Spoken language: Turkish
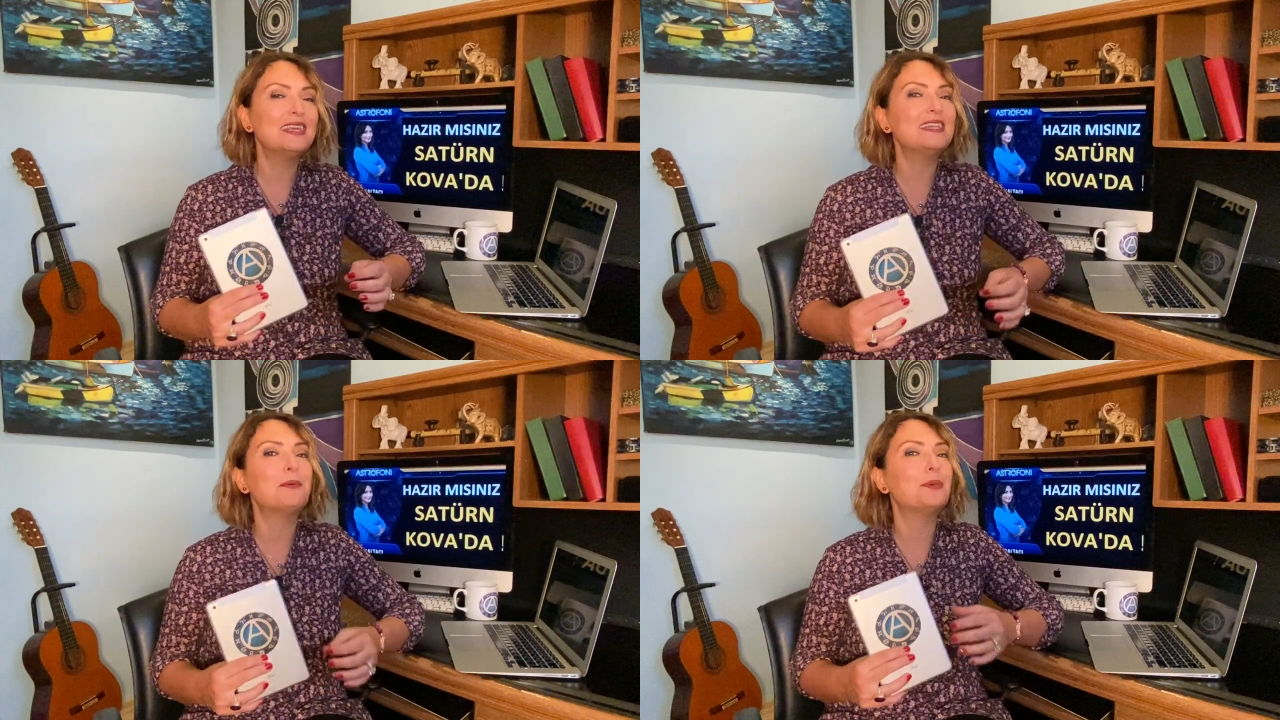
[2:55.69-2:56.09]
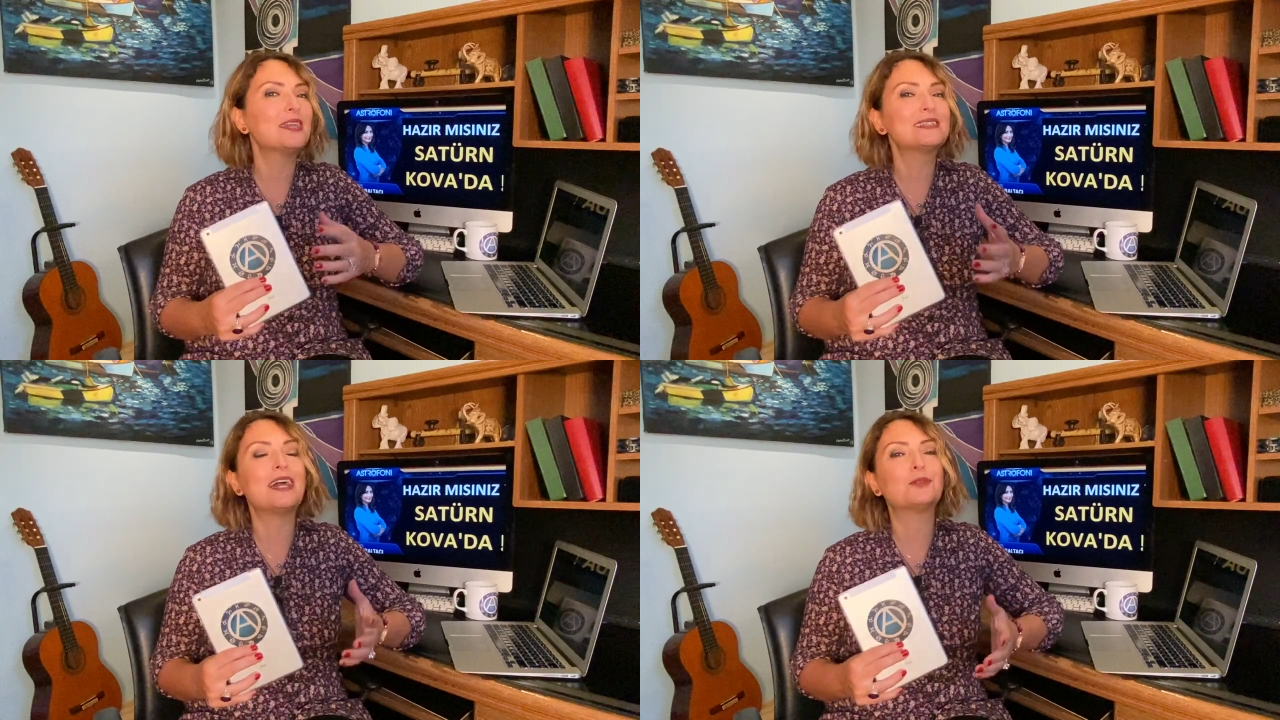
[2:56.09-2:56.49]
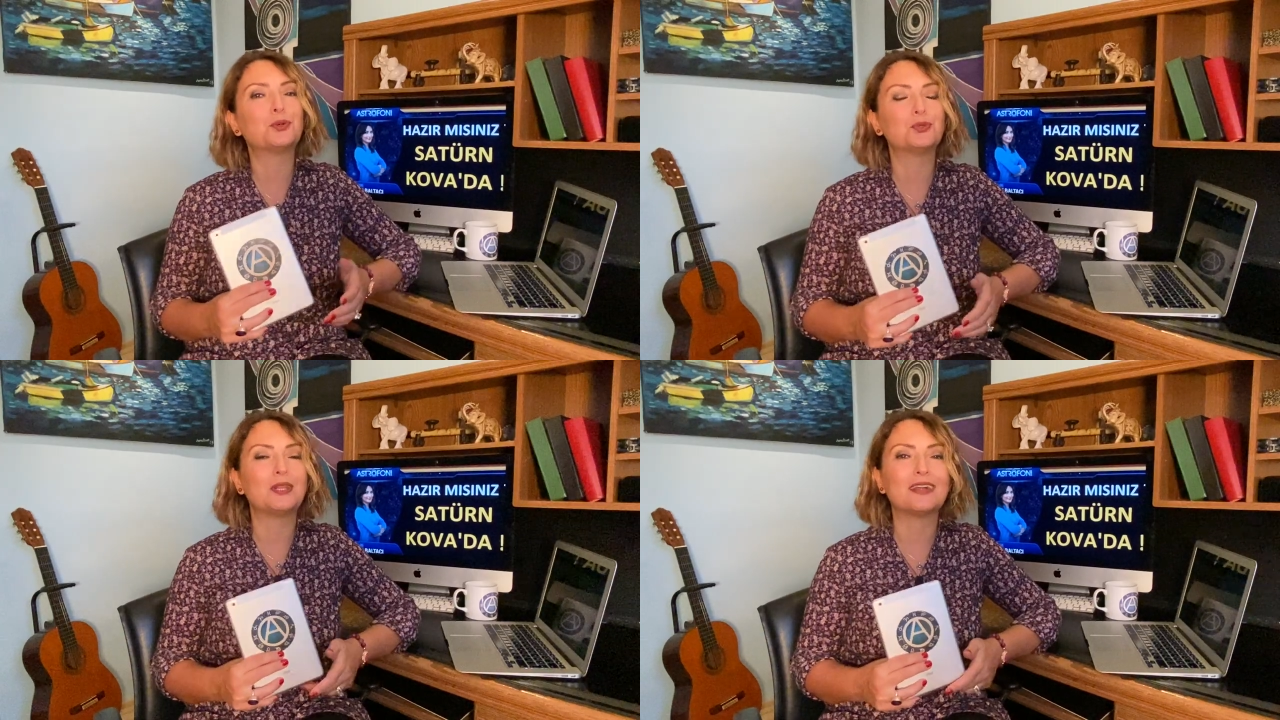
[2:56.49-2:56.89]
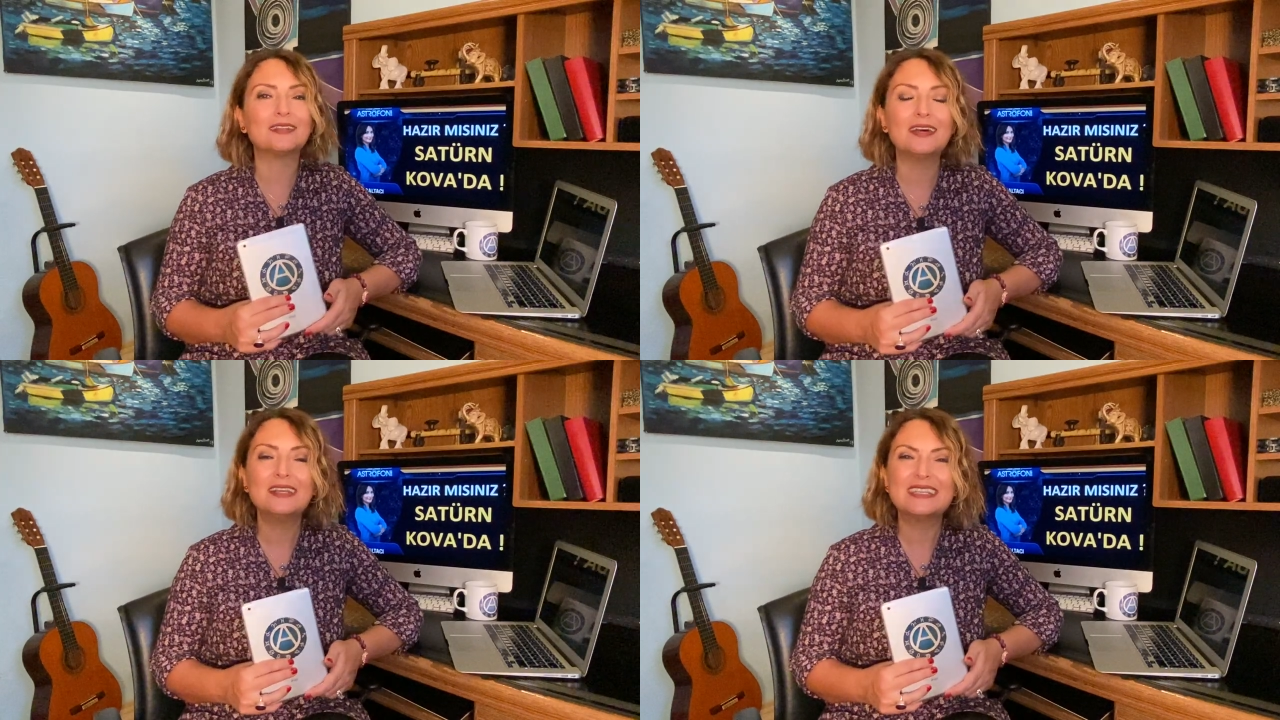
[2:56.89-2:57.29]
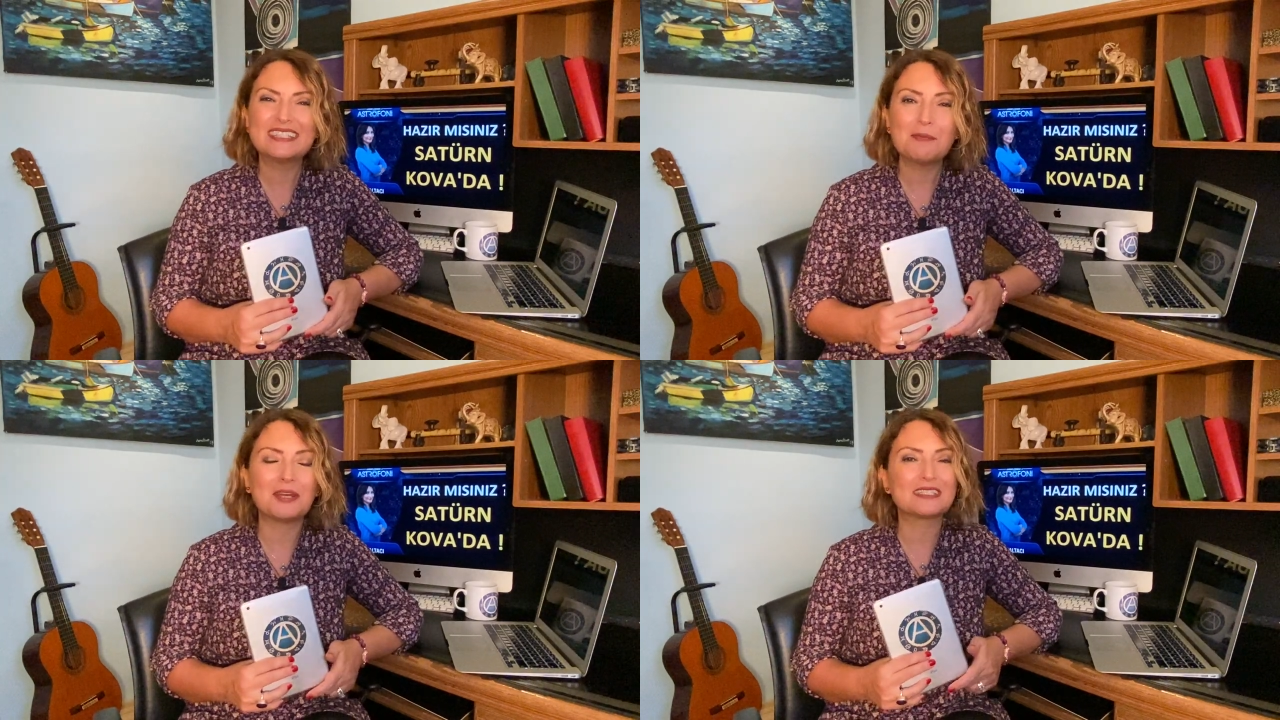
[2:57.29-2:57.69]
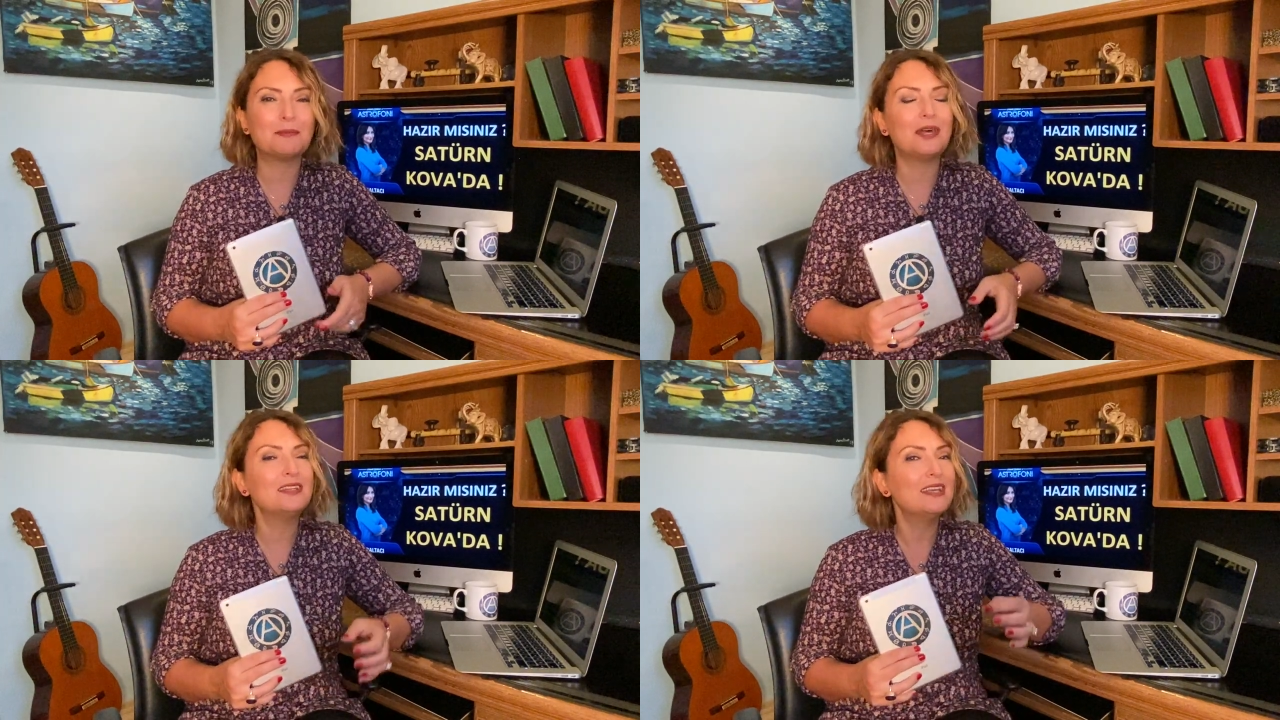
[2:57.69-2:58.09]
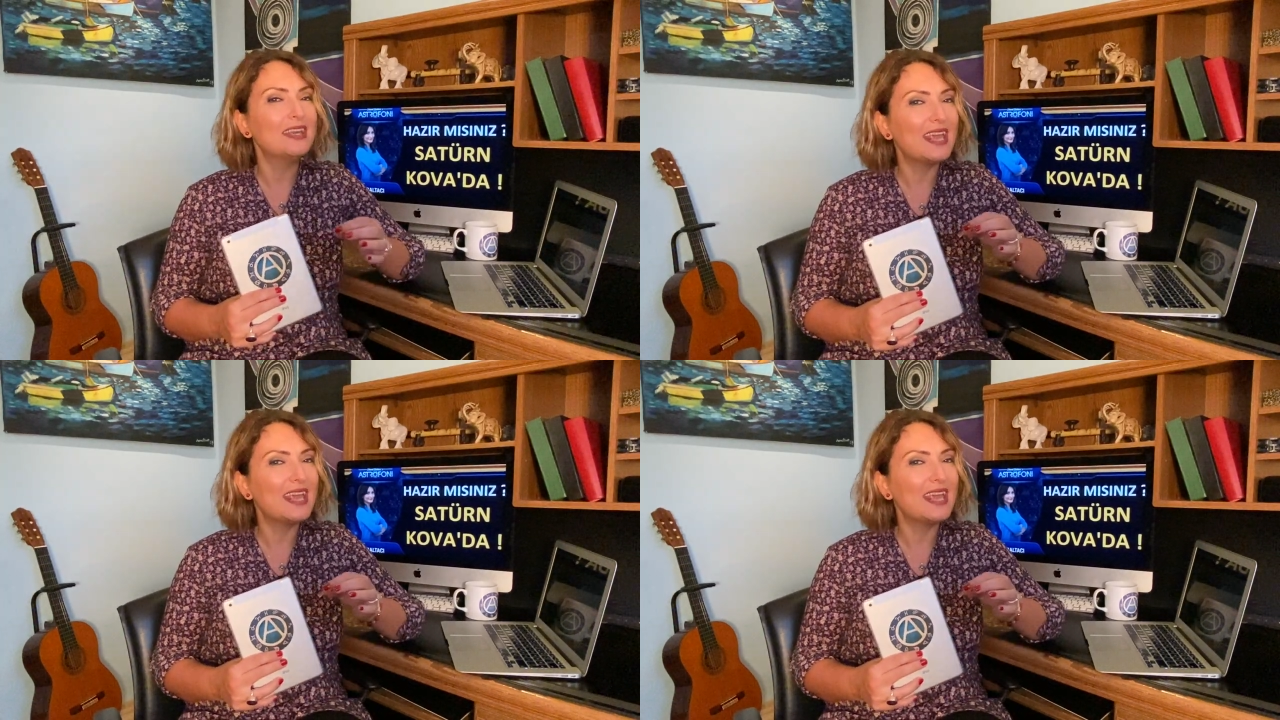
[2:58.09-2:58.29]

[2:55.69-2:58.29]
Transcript: yine parasal konularda zaman zaman